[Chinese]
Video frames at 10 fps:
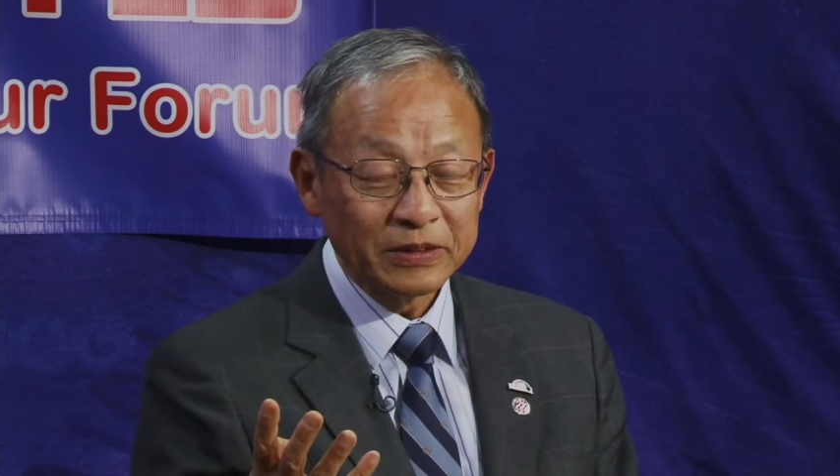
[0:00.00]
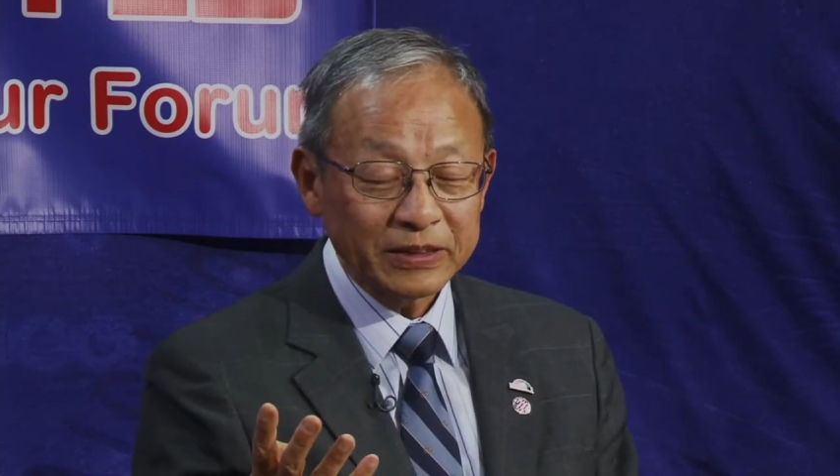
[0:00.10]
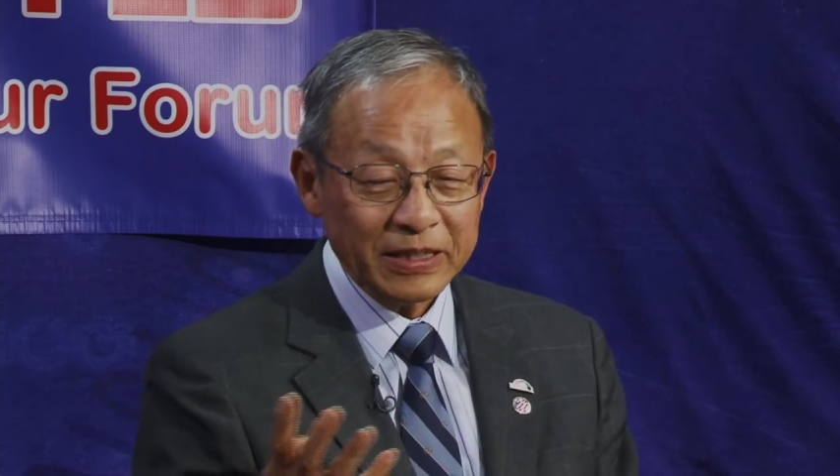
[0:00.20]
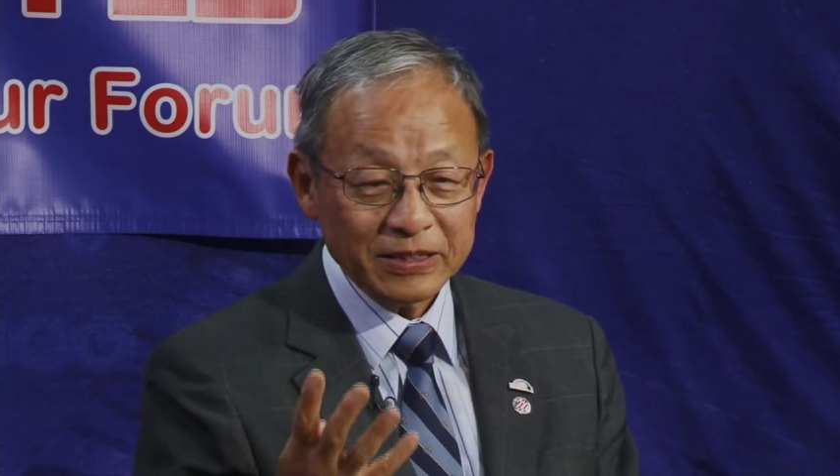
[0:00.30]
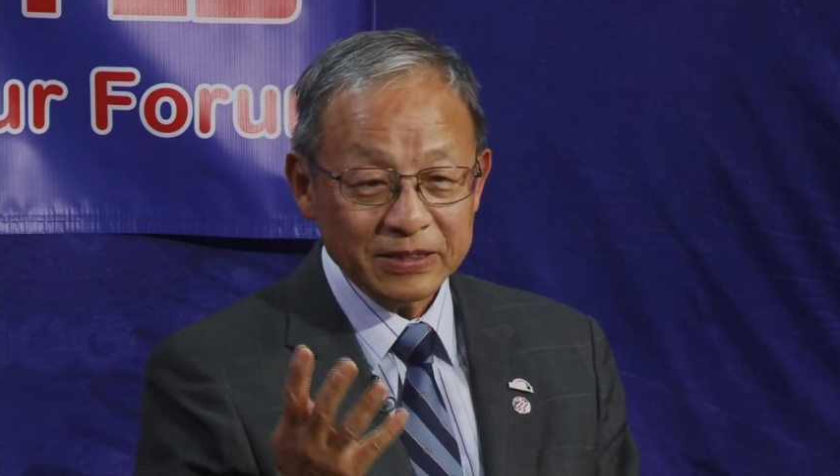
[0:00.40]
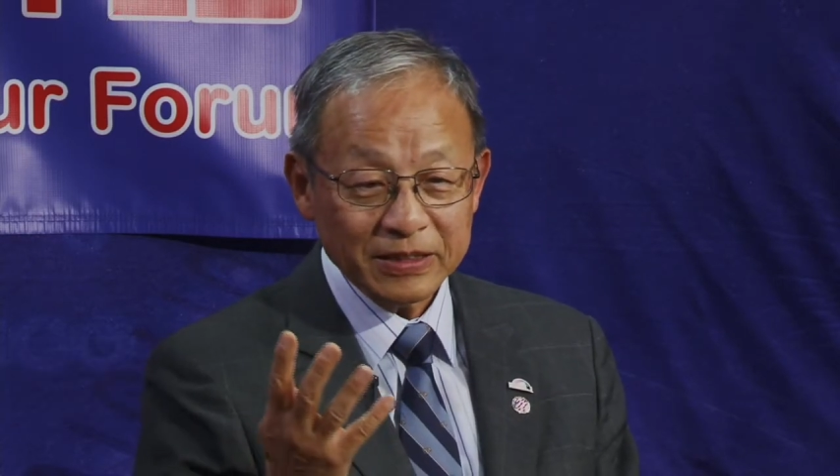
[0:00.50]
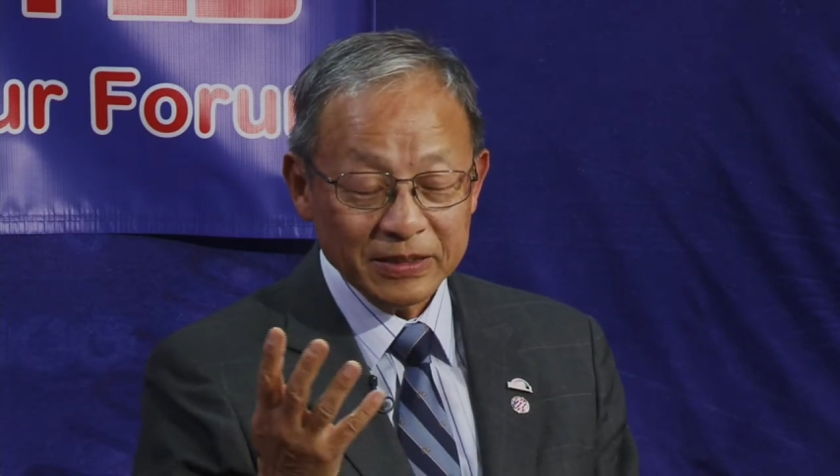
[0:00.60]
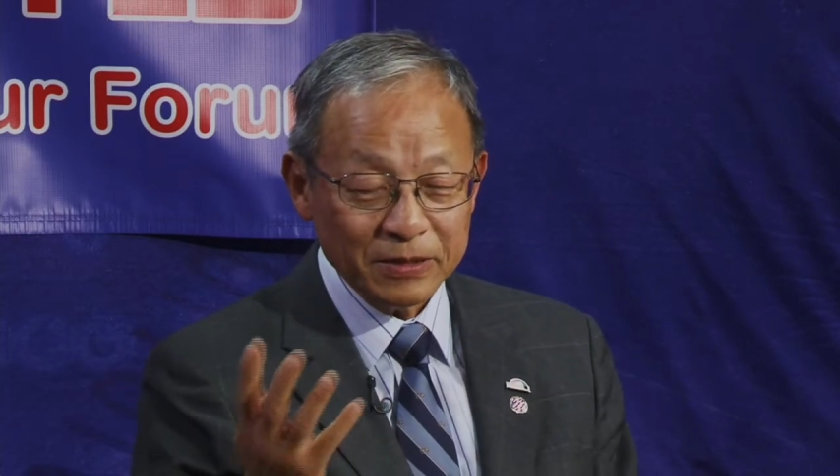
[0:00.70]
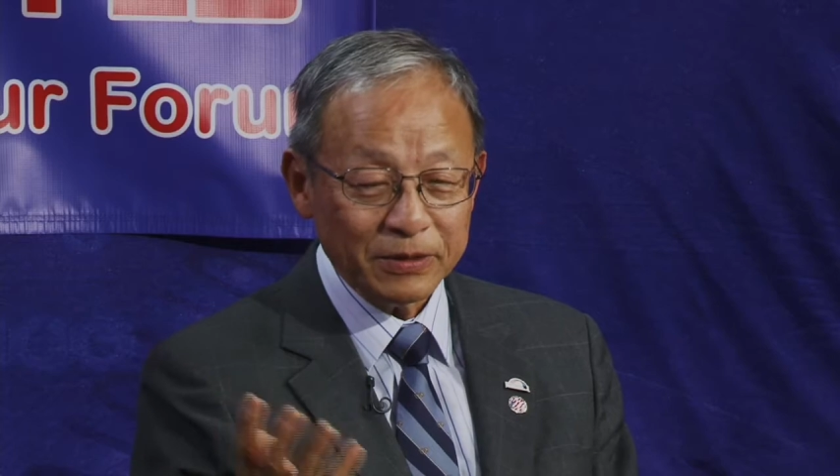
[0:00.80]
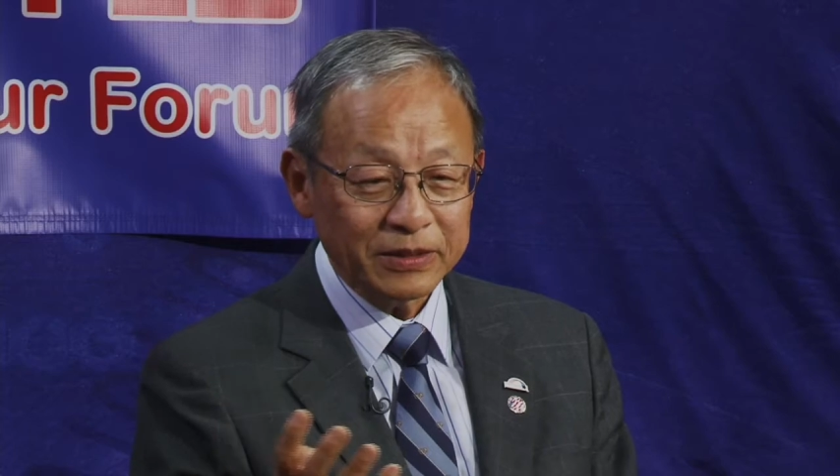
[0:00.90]
但是这
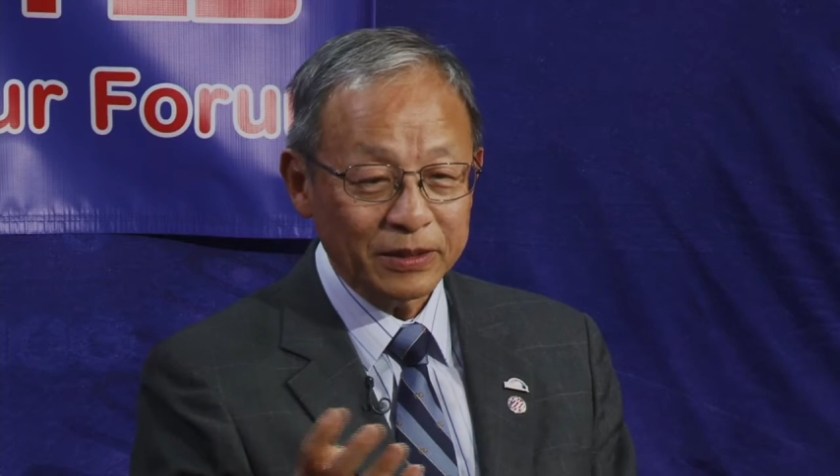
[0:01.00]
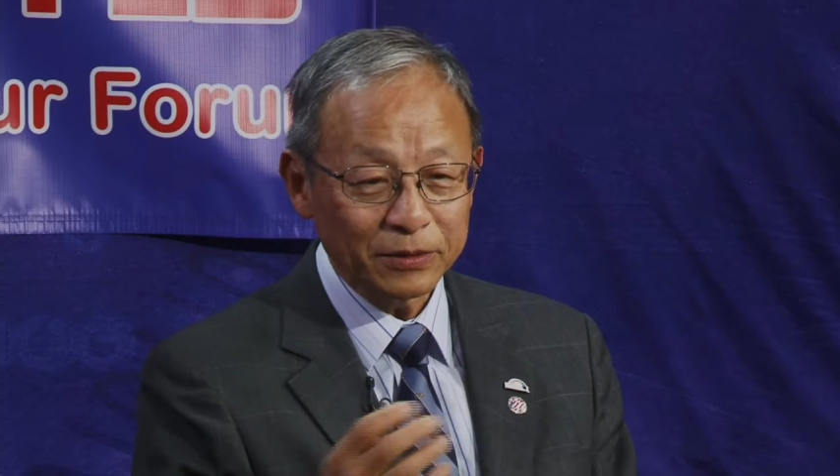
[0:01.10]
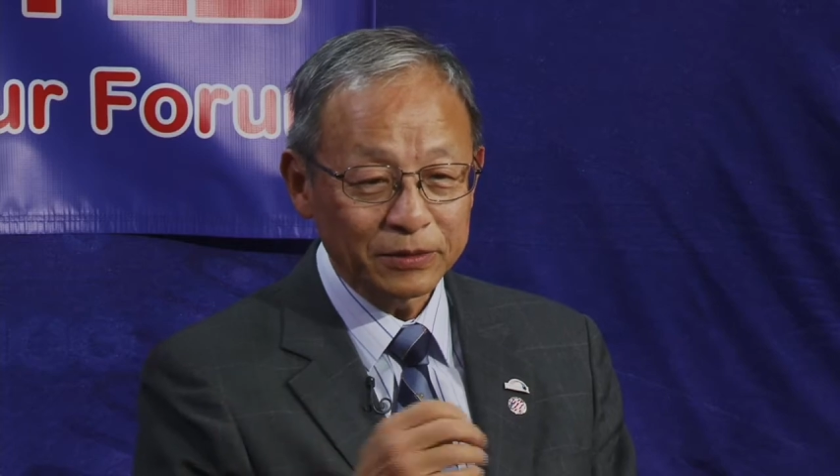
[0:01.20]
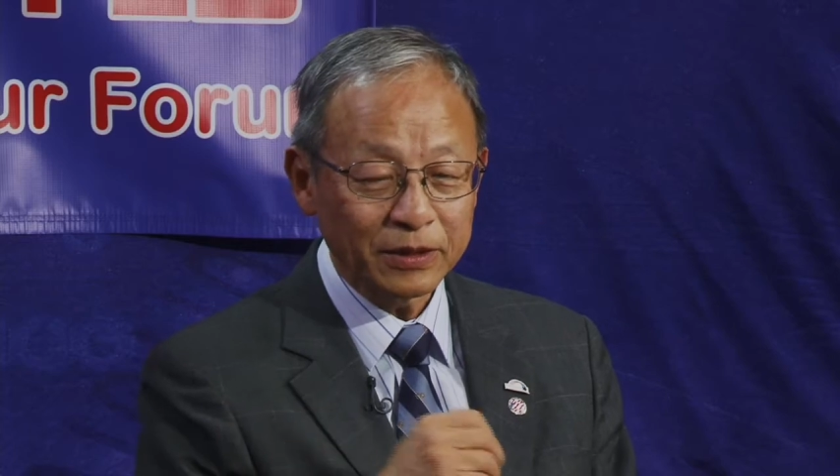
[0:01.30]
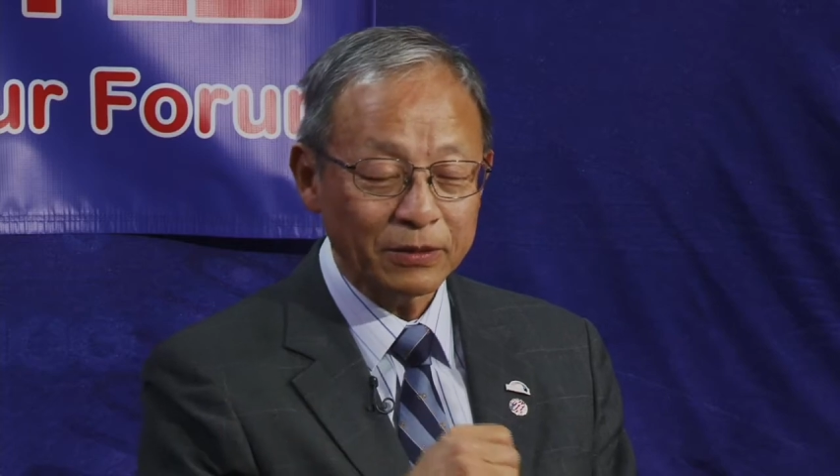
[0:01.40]
另外一条路的